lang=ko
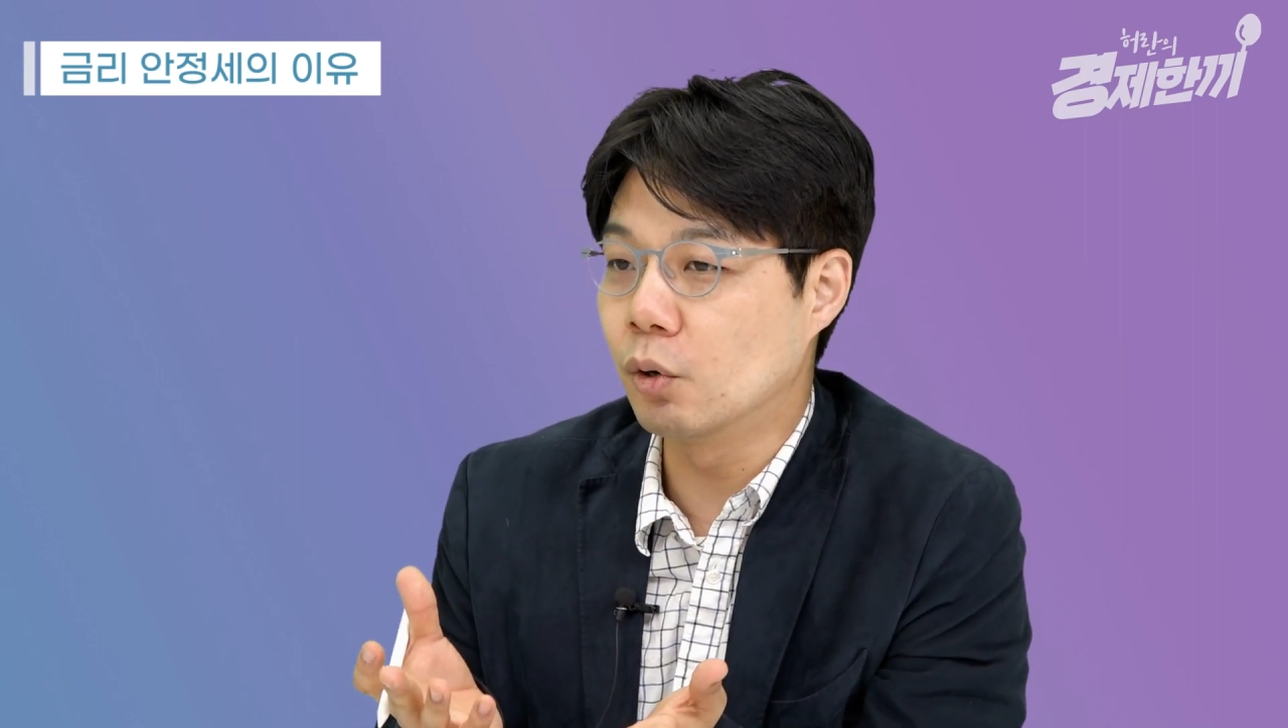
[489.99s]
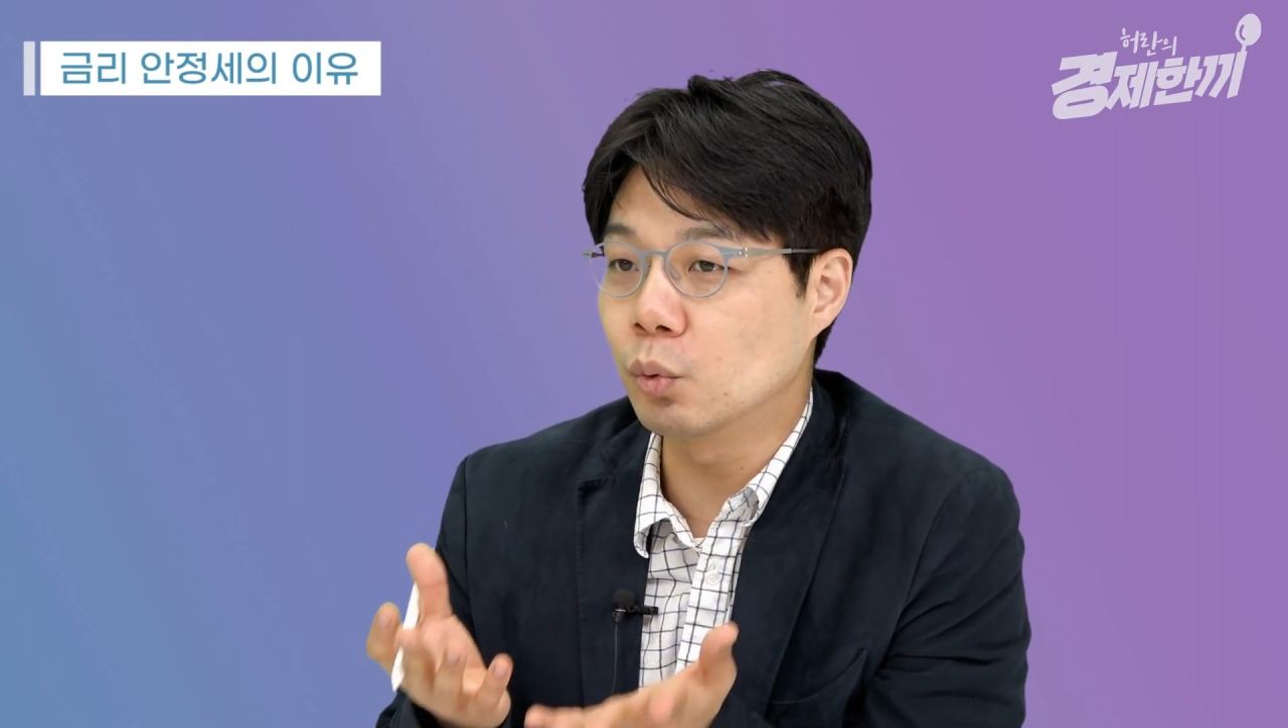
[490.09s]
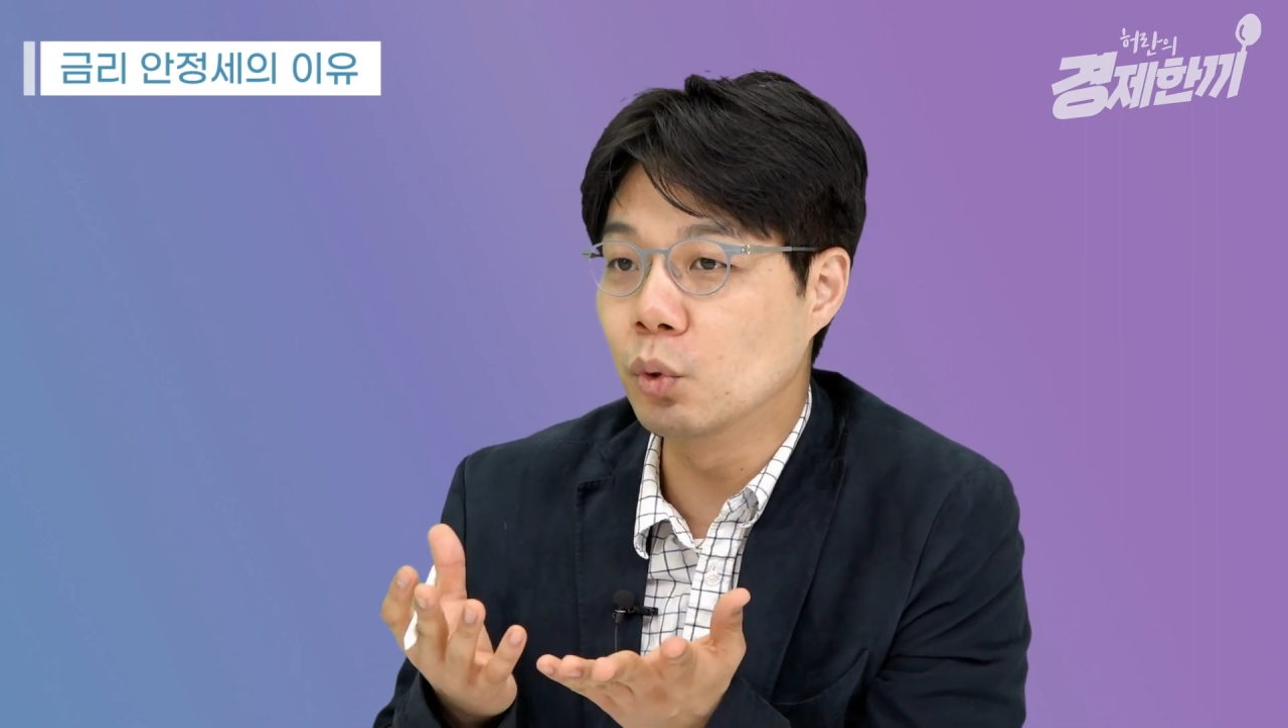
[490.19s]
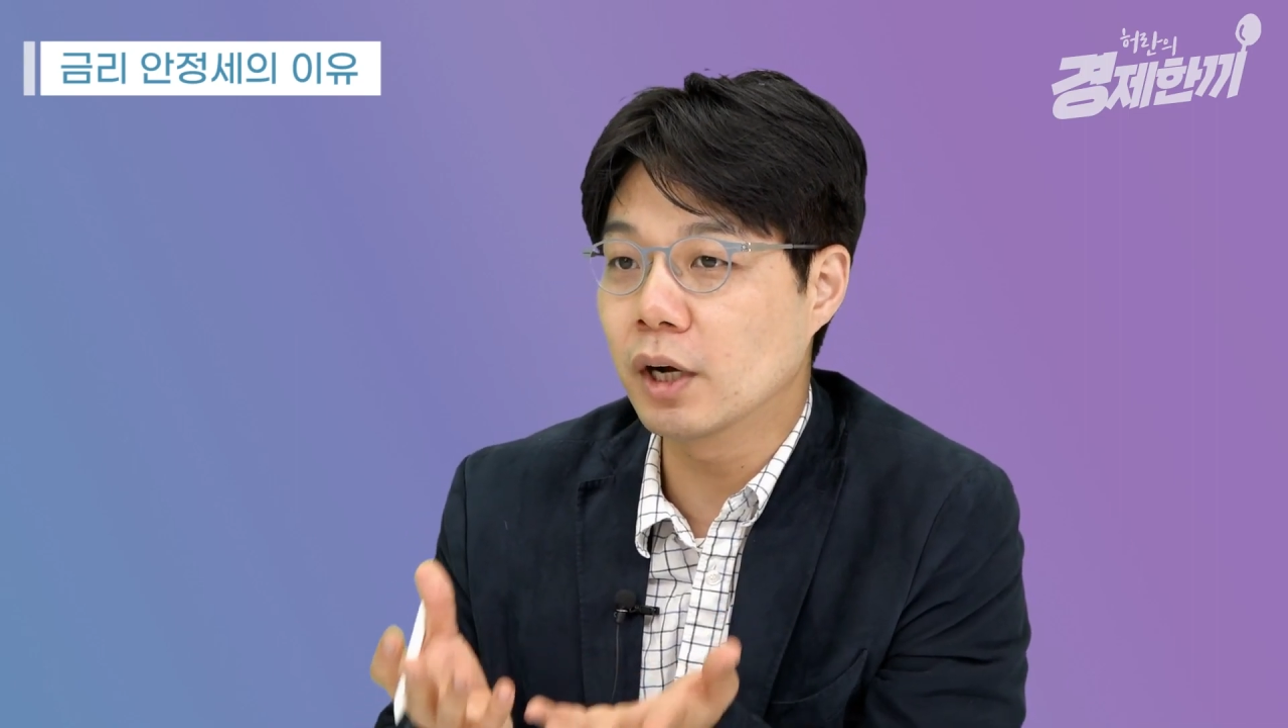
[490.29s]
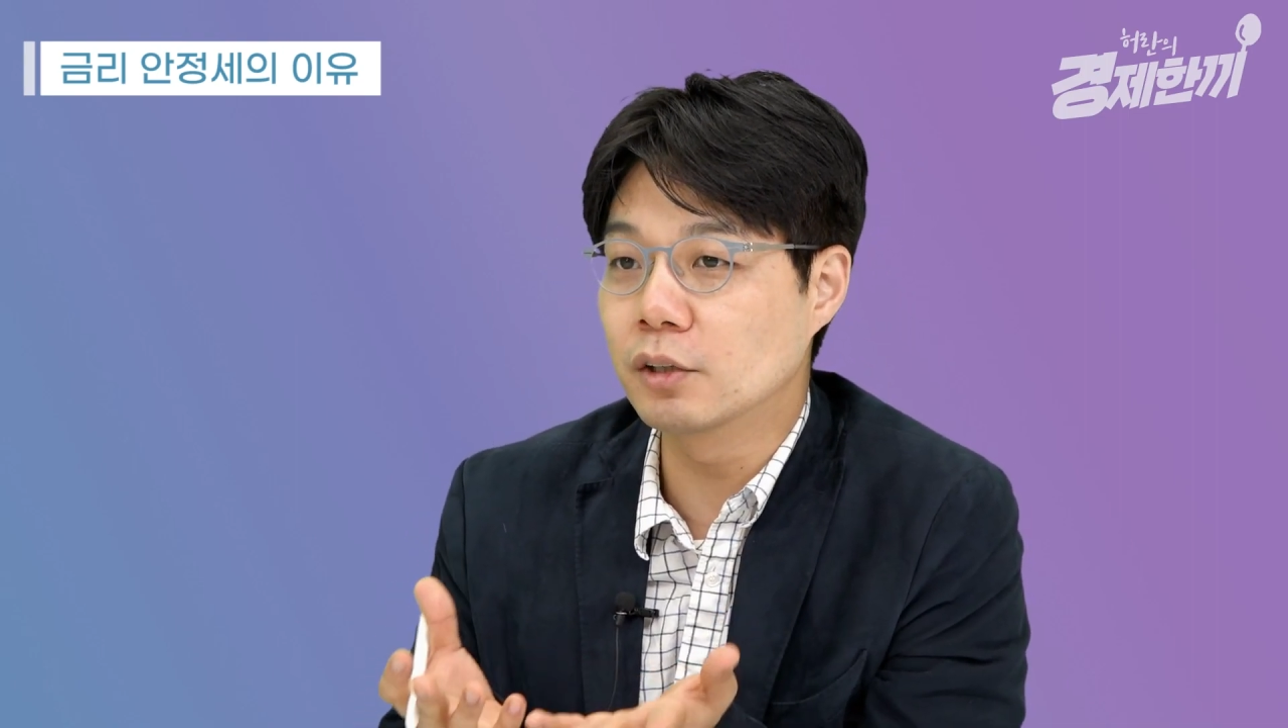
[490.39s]

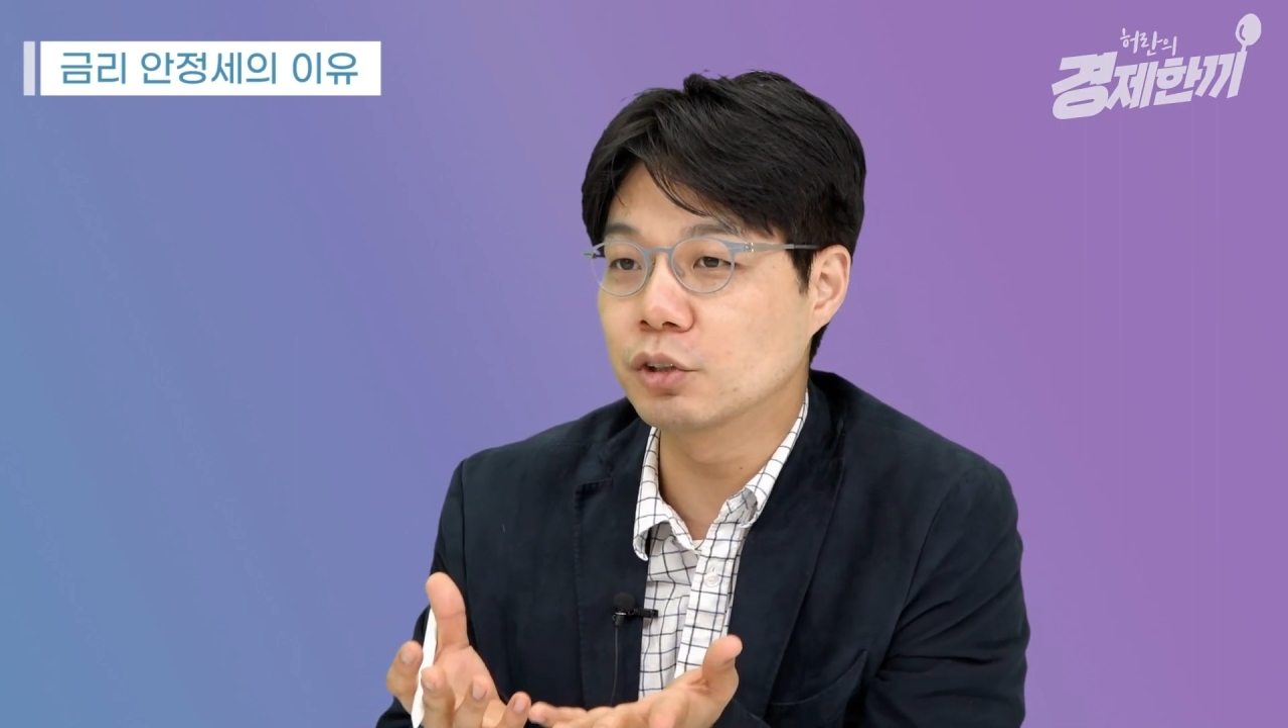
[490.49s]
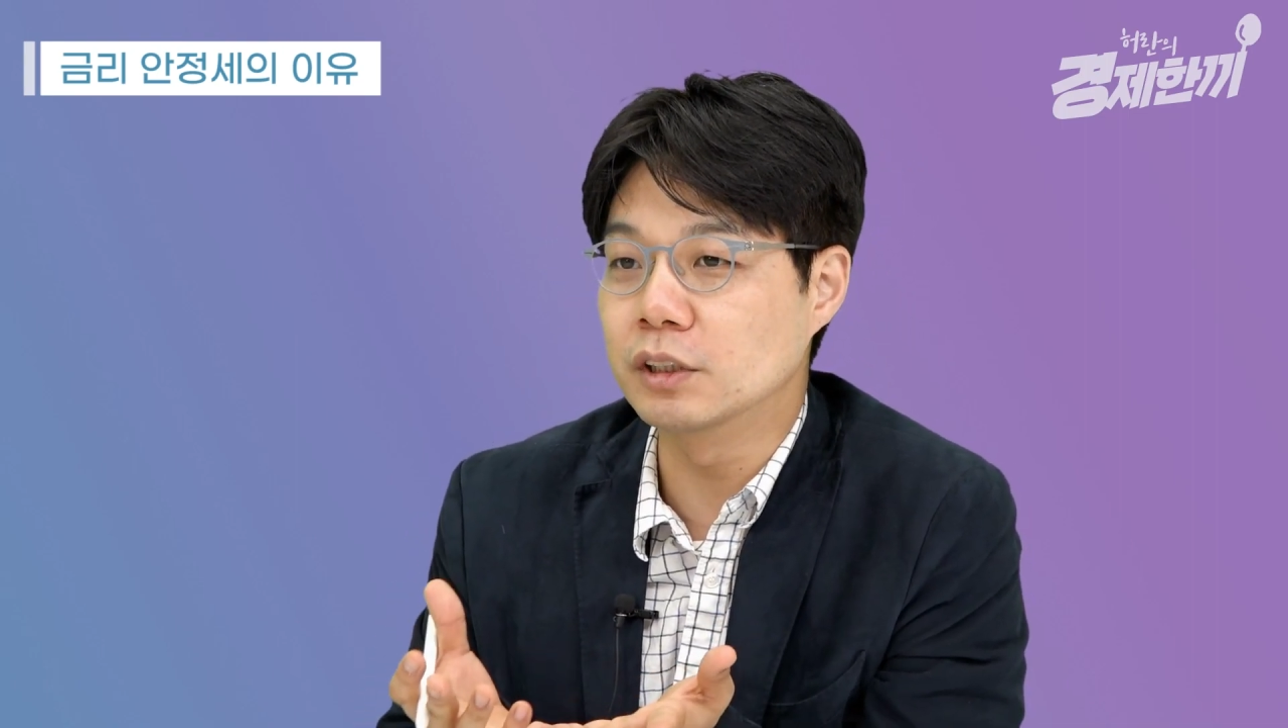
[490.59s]
올라갈 수